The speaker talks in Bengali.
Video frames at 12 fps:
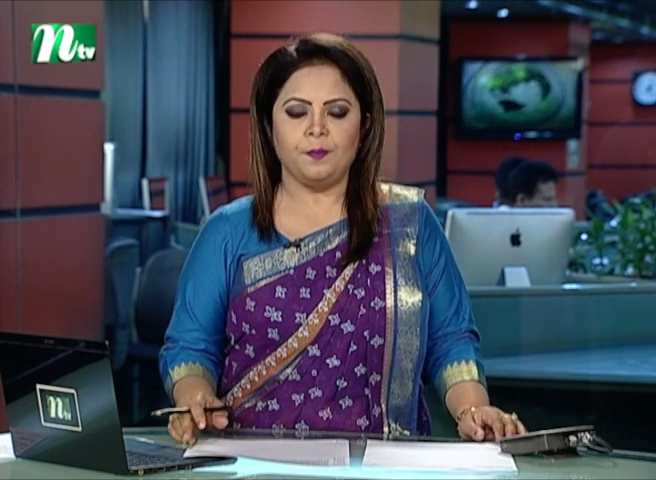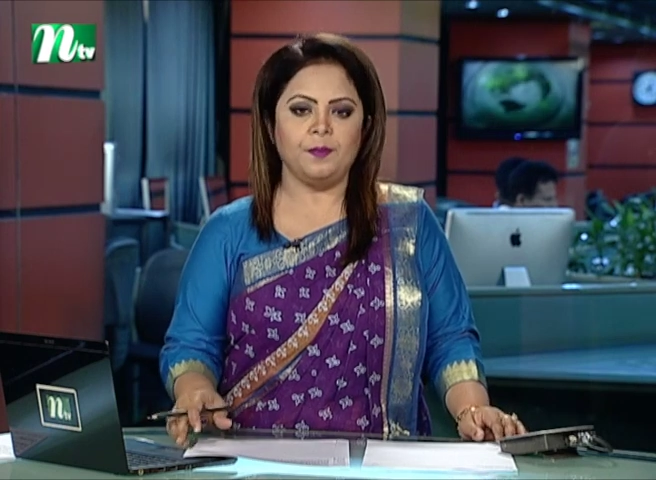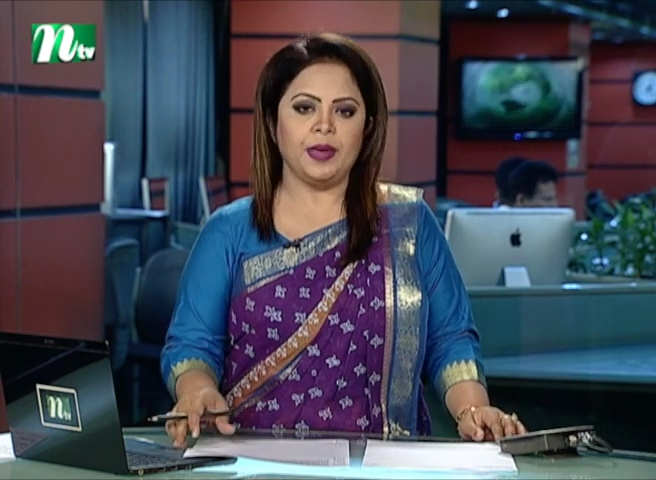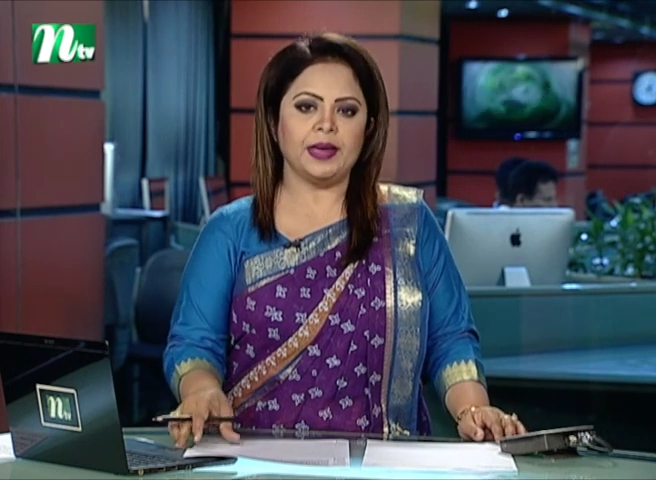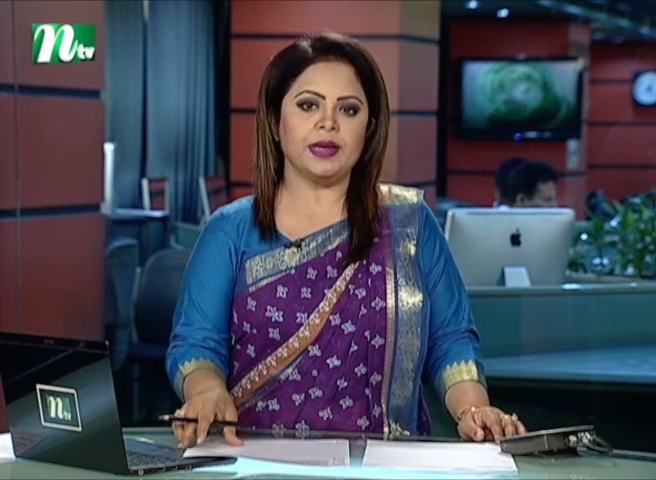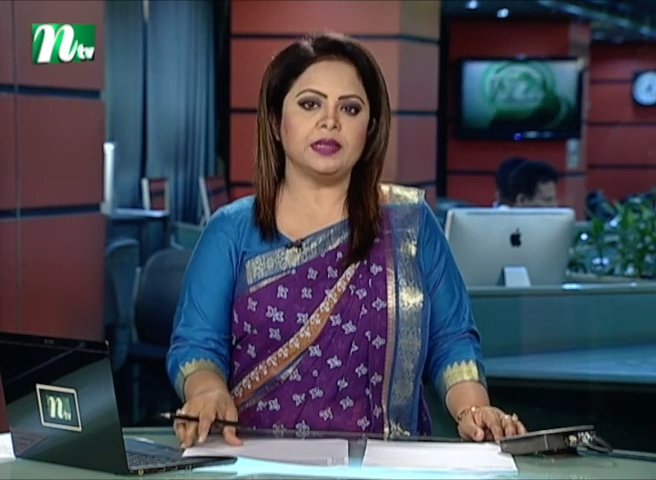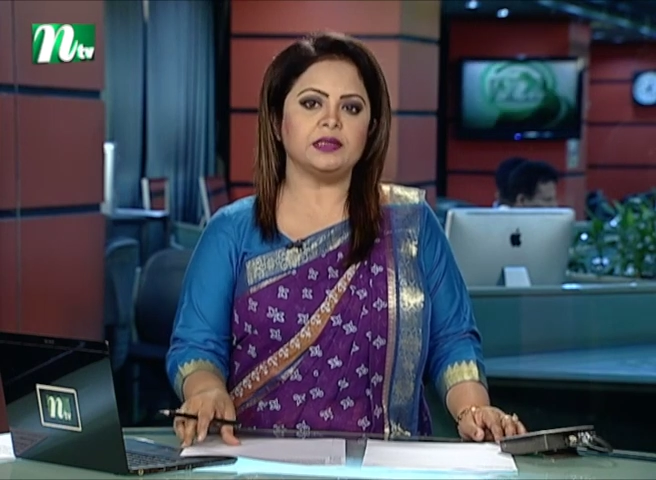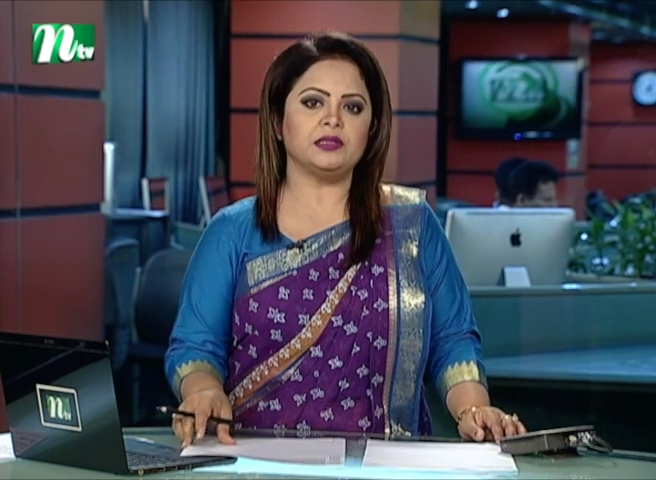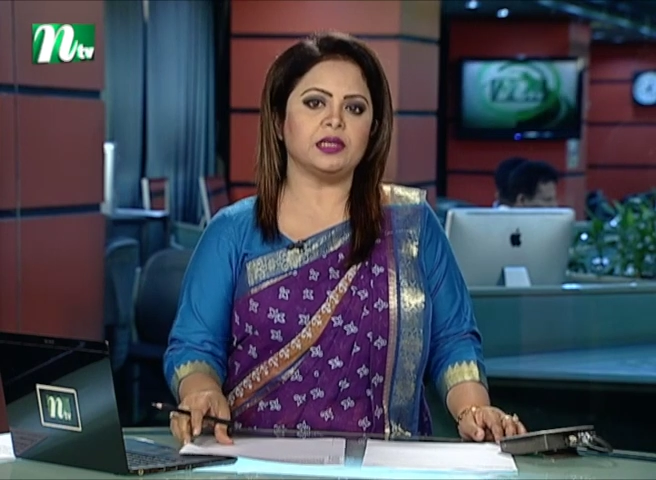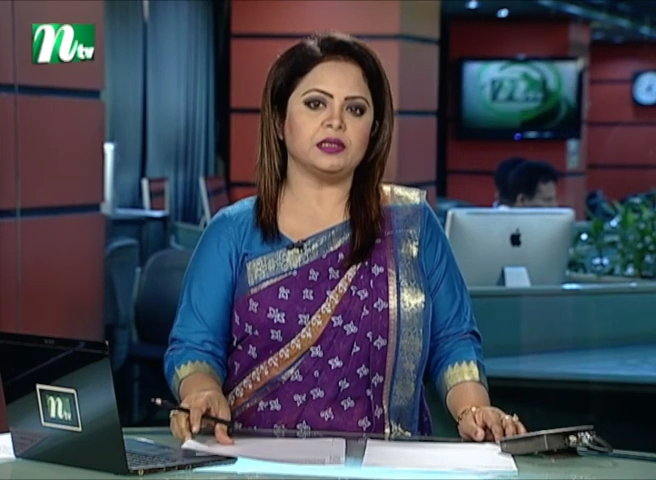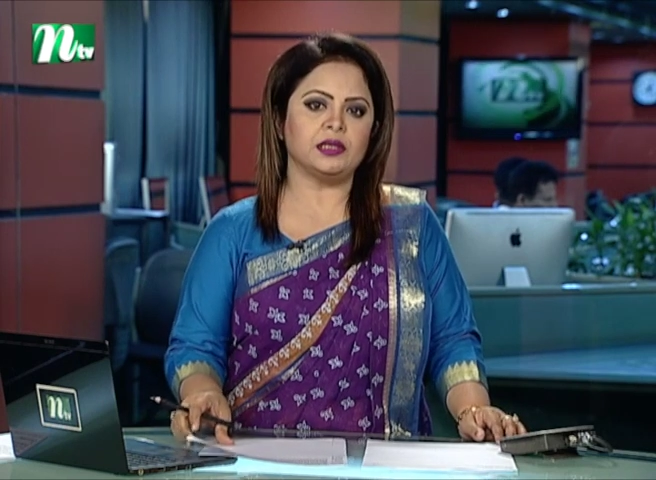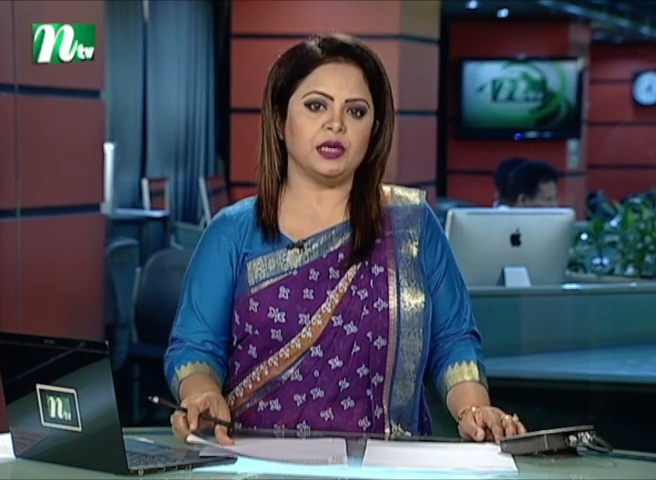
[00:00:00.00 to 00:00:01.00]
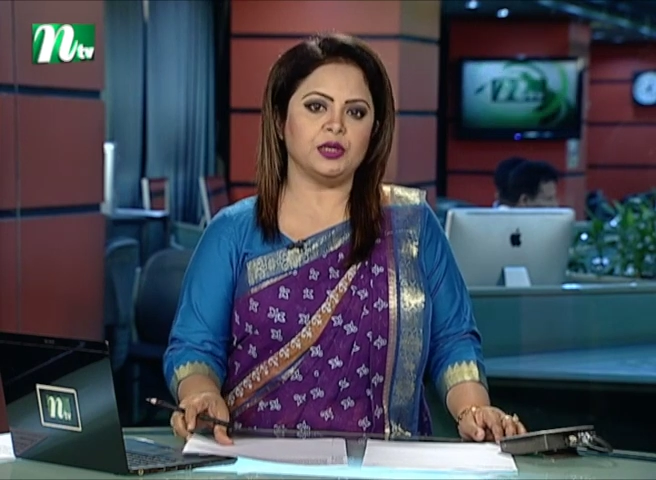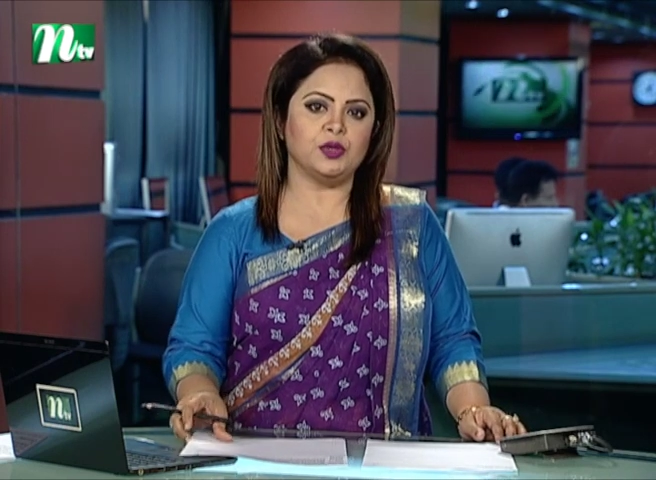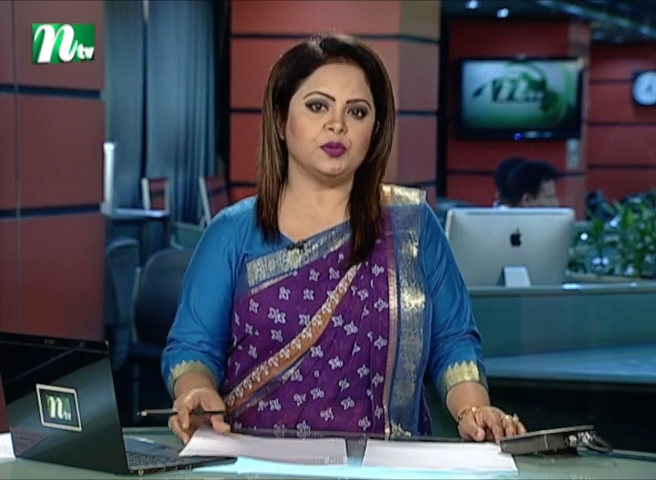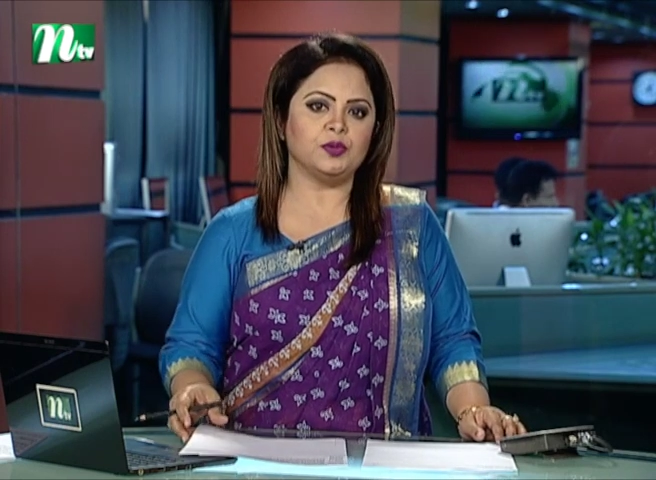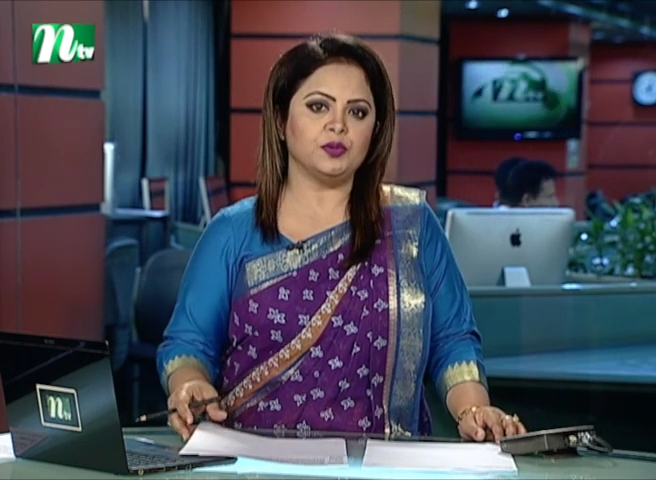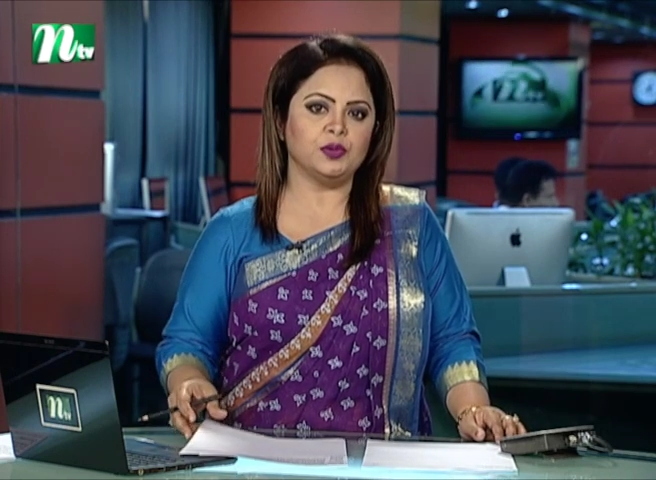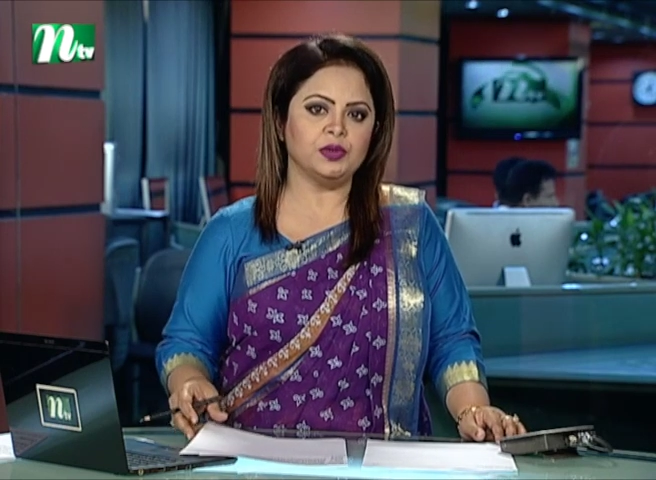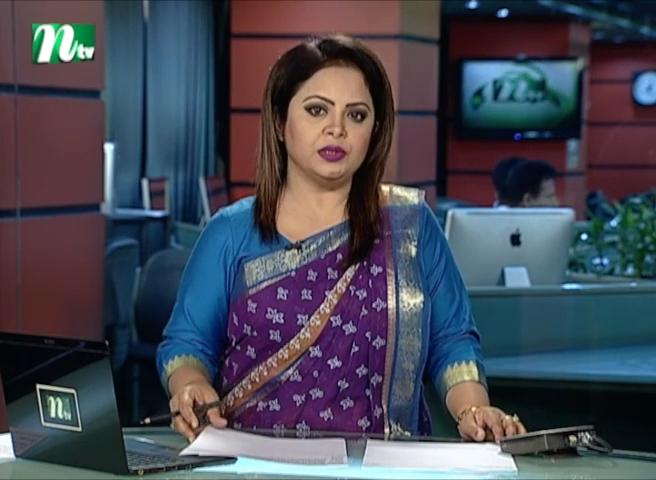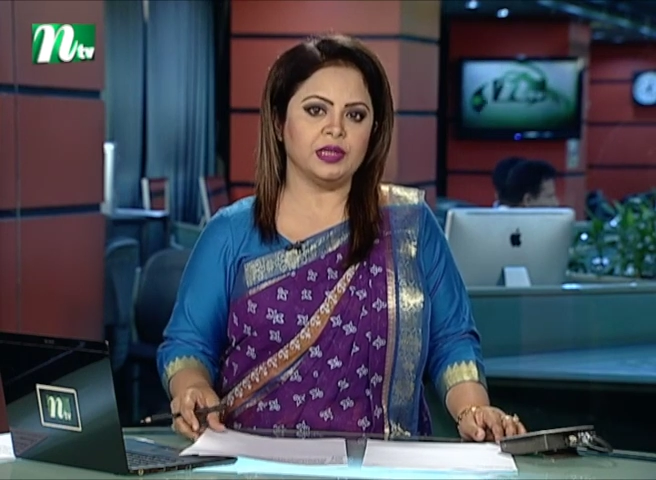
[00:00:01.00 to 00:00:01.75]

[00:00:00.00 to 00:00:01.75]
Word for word: প্যাকেটজাত এসব দুধ